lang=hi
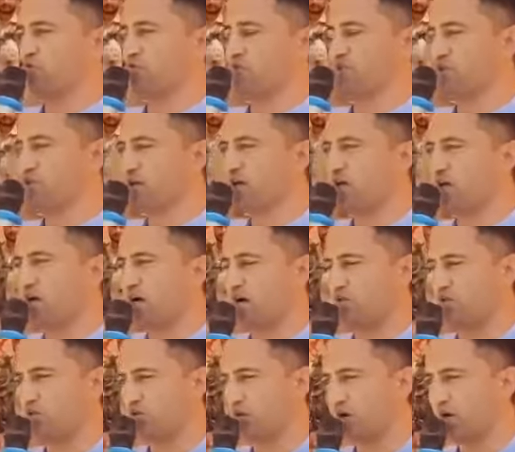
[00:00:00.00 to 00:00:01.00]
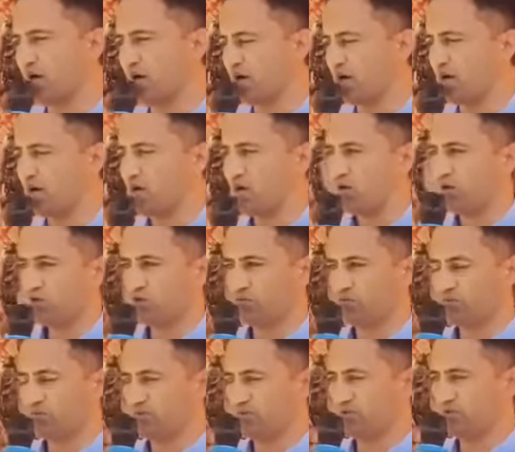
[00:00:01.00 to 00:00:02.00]
को जिंदा गाड़ दूंगा तो
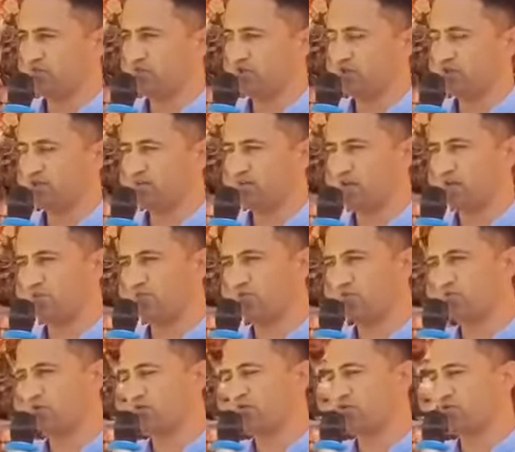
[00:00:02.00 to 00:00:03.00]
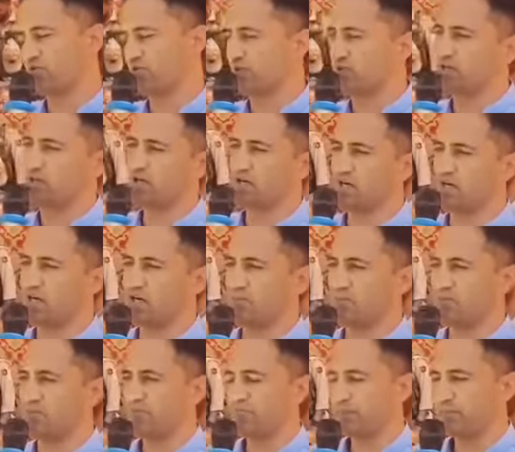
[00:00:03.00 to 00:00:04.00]
मजीद वानी साहब वो दो चले गए
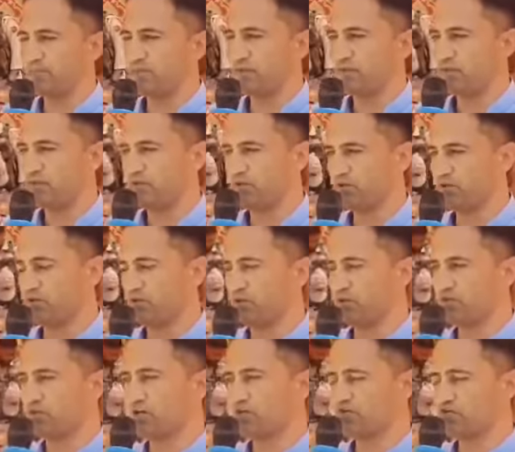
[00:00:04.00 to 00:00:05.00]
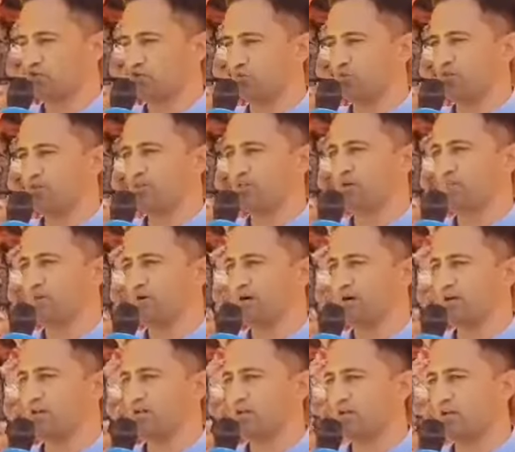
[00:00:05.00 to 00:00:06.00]
आप ये 2024 का
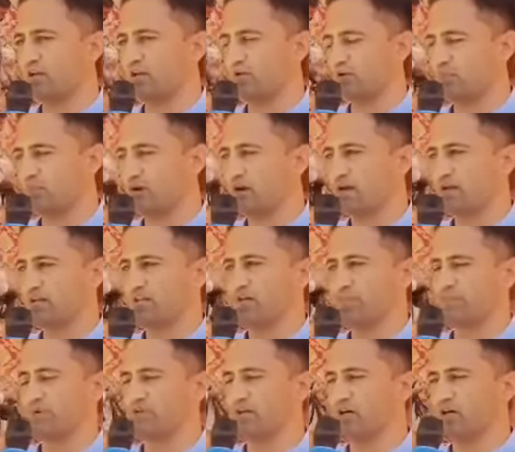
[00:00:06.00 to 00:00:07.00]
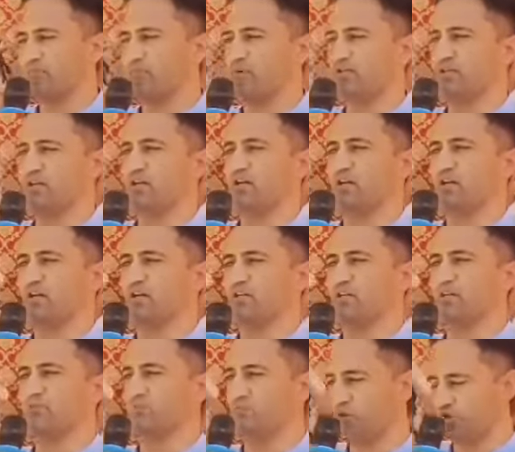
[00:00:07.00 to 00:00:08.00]
भारत है और भारत के प्रधानमंत्री
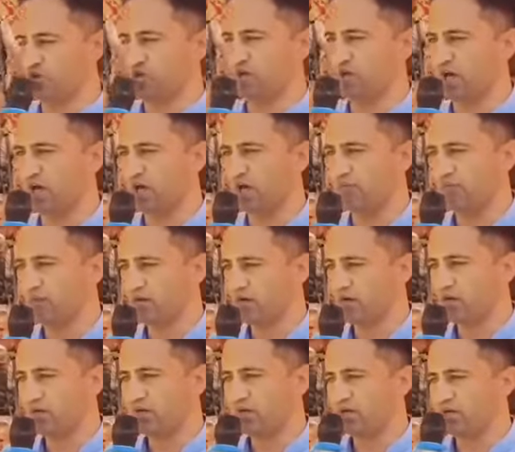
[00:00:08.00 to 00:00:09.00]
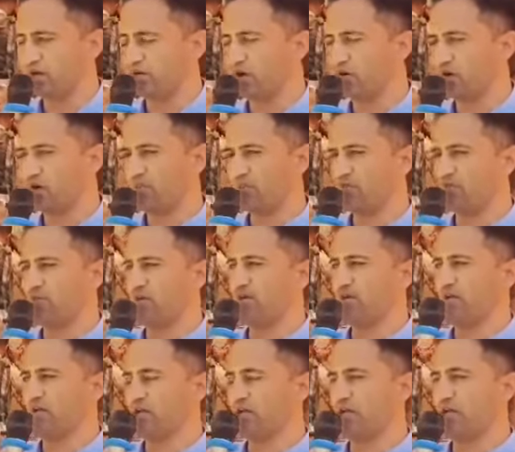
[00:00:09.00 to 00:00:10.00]
नरेंद्र मोदी हैं इन ख्वाबों में
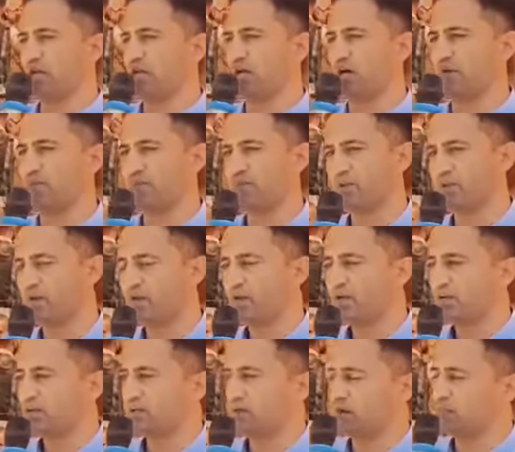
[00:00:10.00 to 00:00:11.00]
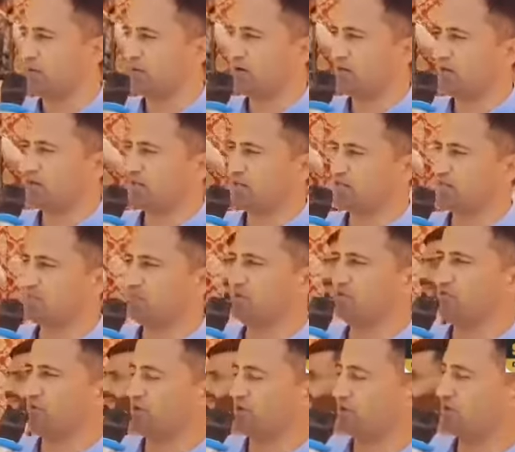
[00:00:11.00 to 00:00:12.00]
नहीं रहना कि हमारे किसी भी
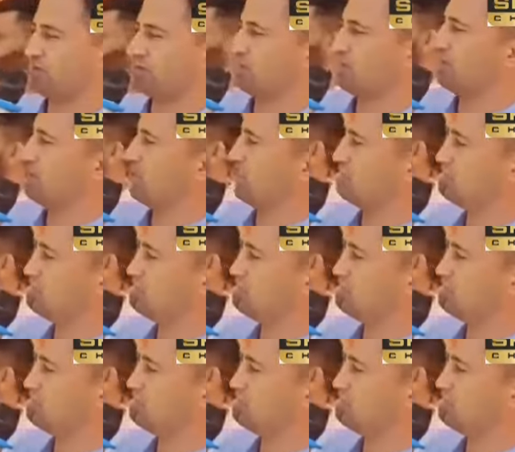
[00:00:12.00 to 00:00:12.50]
वर्कर का या